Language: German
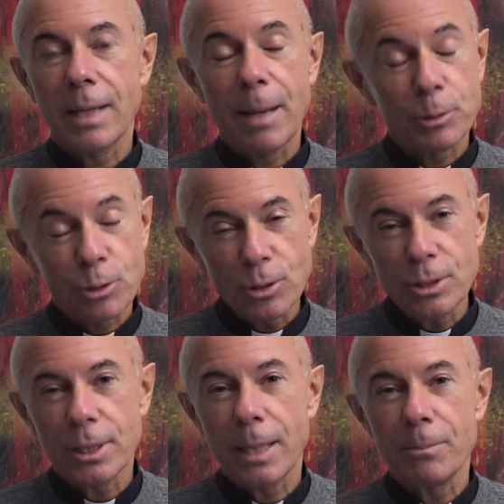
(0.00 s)
aber
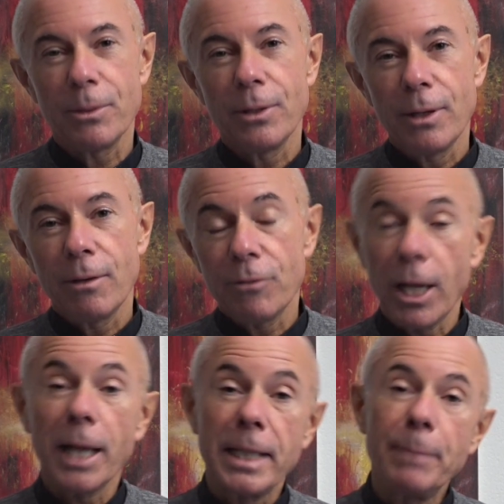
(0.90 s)
trotzdem,
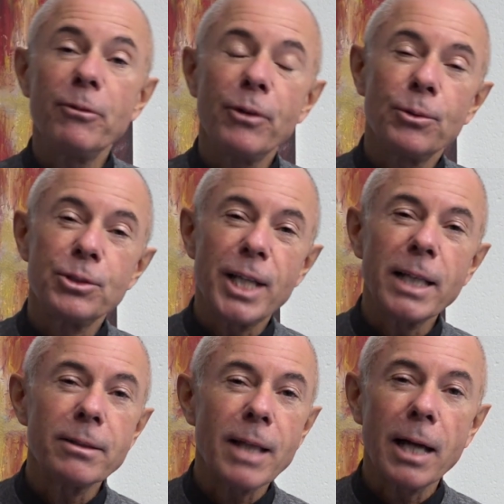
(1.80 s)
vielleicht nehmen wir uns
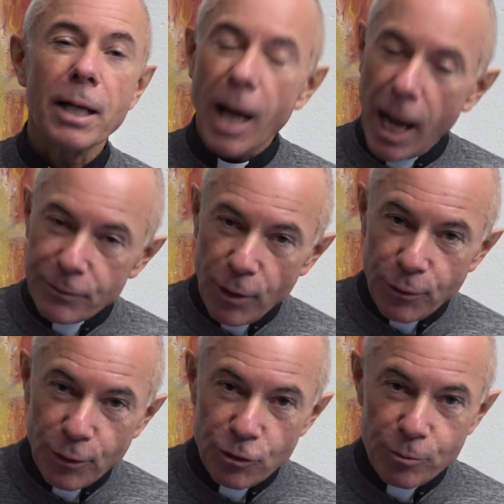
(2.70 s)
jeden Tag einfach
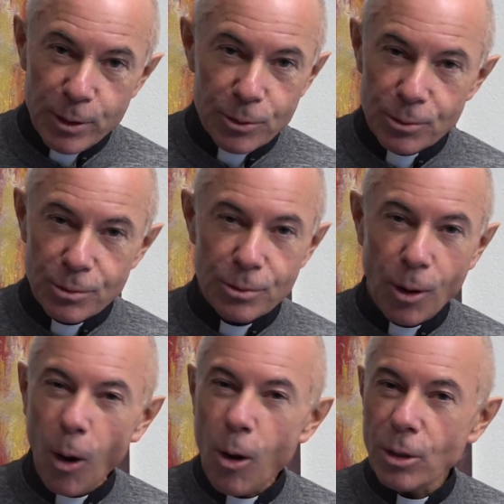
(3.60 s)
fünf
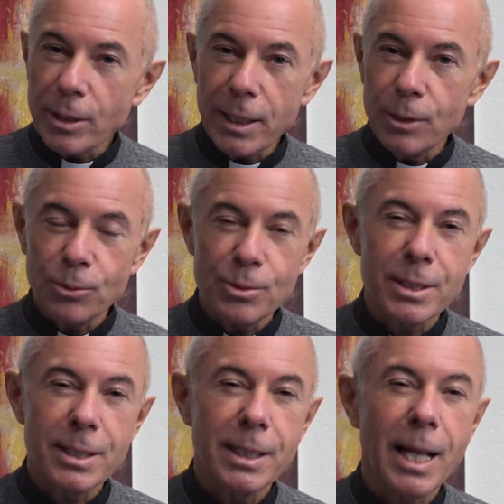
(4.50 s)
Minuten, horchen in
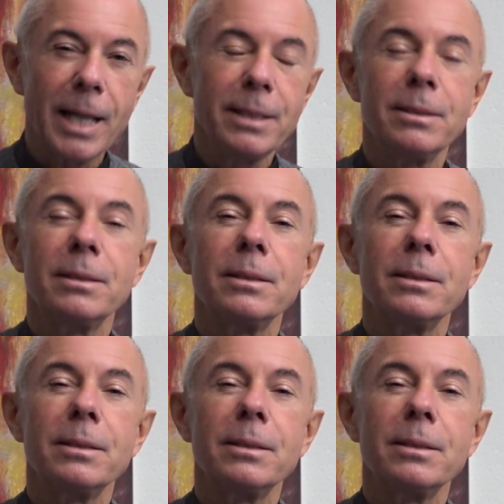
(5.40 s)
uns hinein